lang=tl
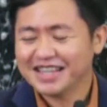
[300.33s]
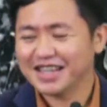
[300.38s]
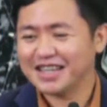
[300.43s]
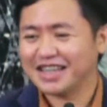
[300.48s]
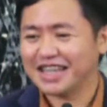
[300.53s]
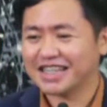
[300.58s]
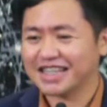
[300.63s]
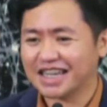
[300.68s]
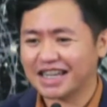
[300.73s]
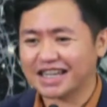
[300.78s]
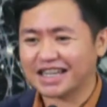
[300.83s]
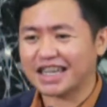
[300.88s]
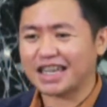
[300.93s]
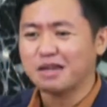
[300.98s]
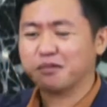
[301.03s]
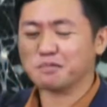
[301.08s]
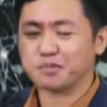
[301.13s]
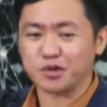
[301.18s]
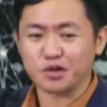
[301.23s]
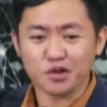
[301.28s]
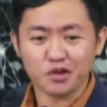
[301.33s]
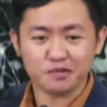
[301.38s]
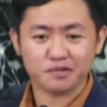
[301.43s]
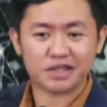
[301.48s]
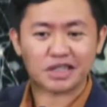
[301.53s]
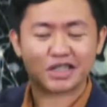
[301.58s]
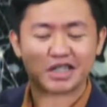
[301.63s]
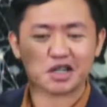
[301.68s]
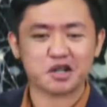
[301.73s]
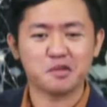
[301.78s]
hindi siya nag improve
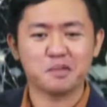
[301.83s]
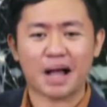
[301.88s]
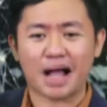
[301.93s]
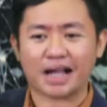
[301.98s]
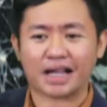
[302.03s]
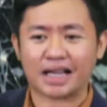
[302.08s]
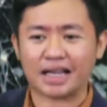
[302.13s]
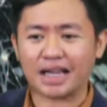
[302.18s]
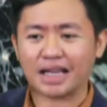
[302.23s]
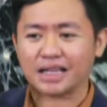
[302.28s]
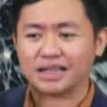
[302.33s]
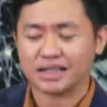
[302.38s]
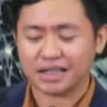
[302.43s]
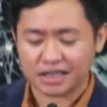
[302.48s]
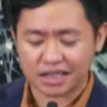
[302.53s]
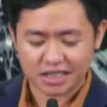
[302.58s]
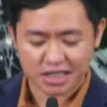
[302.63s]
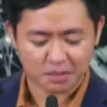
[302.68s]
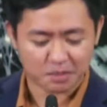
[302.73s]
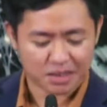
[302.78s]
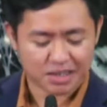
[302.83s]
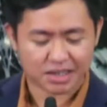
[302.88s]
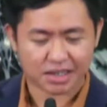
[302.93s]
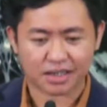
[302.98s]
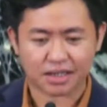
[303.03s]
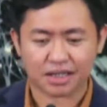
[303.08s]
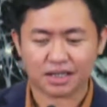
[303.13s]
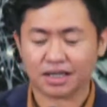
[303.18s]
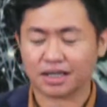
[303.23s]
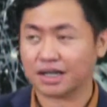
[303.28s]
hindi siya gumagaling, hindi din siya mas
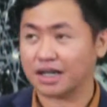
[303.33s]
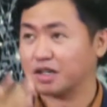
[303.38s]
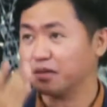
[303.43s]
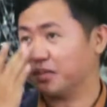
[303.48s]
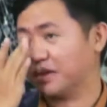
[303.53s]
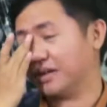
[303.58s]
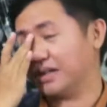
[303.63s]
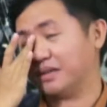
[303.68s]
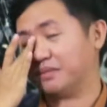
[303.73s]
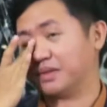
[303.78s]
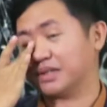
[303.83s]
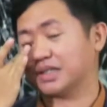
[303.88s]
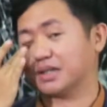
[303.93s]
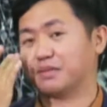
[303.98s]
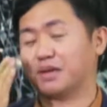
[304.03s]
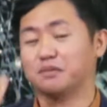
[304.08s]
nagiging, ano bang ibig sabihin?